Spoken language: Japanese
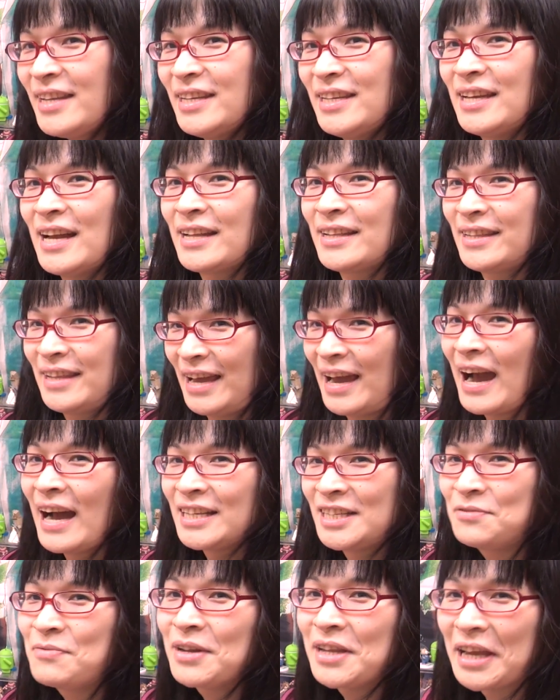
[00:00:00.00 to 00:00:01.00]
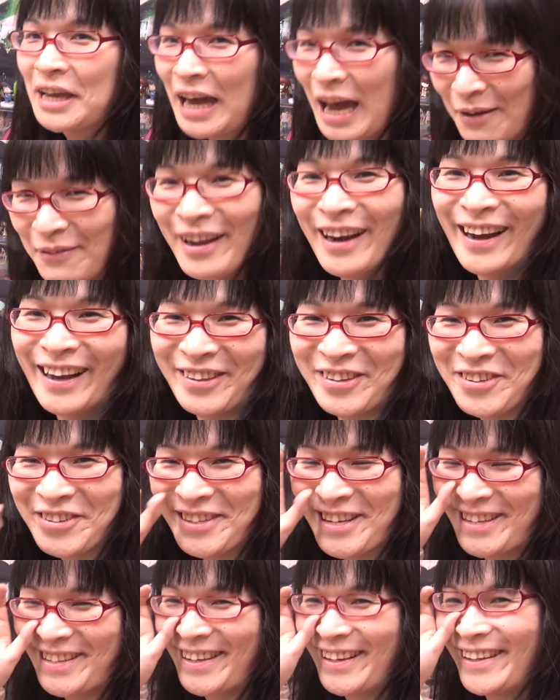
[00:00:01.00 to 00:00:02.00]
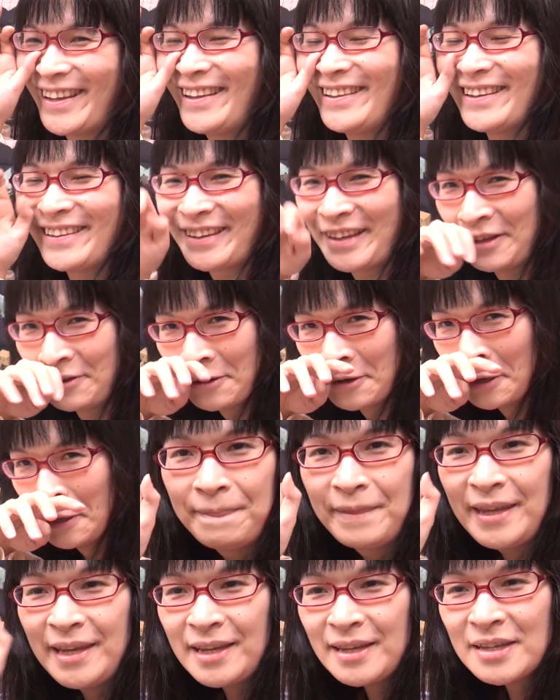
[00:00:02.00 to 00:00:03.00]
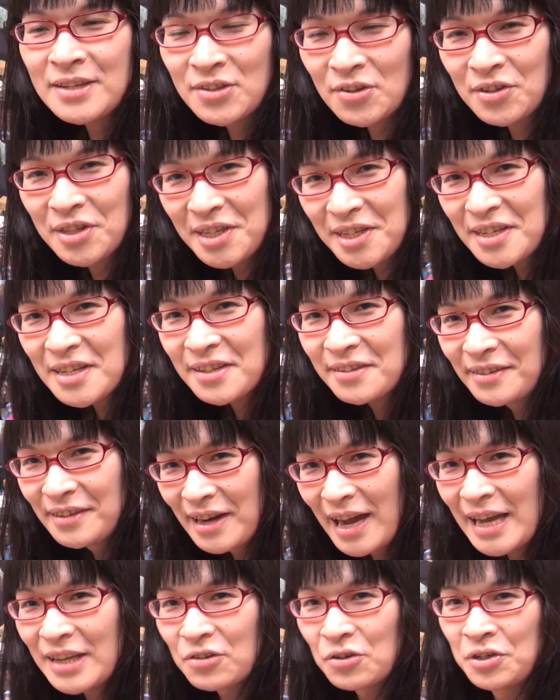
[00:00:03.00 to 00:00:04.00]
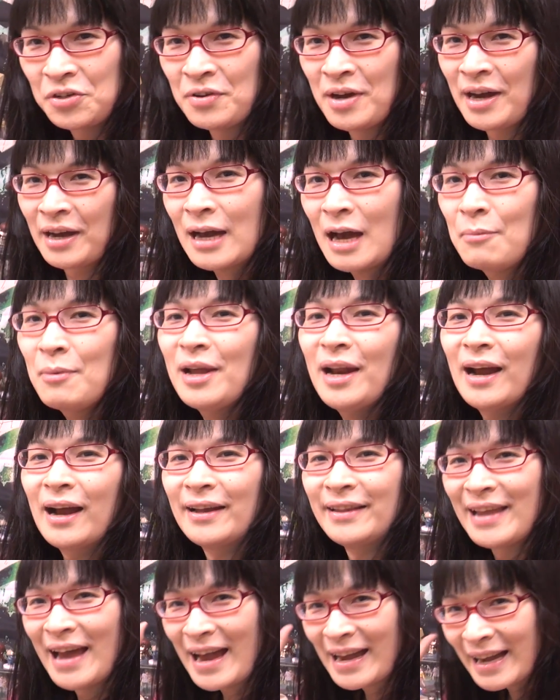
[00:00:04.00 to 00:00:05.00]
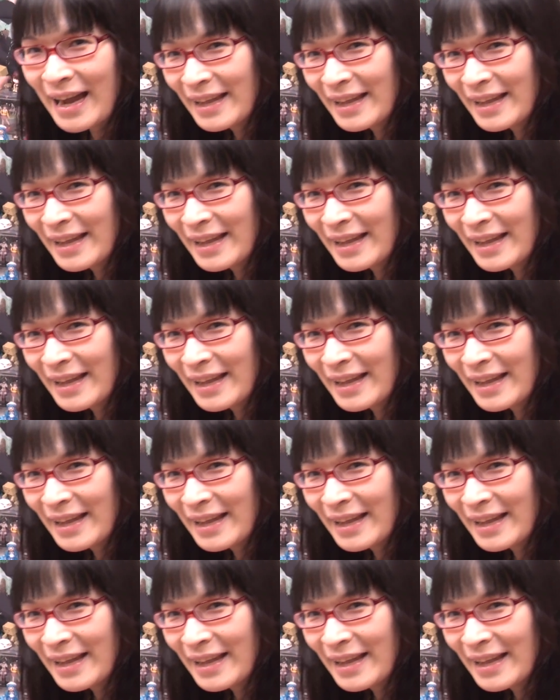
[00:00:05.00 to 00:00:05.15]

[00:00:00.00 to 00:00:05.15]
DSi になって初めてカメラが搭載されたんですけど、DS と DS ライトにはカメラがなかっ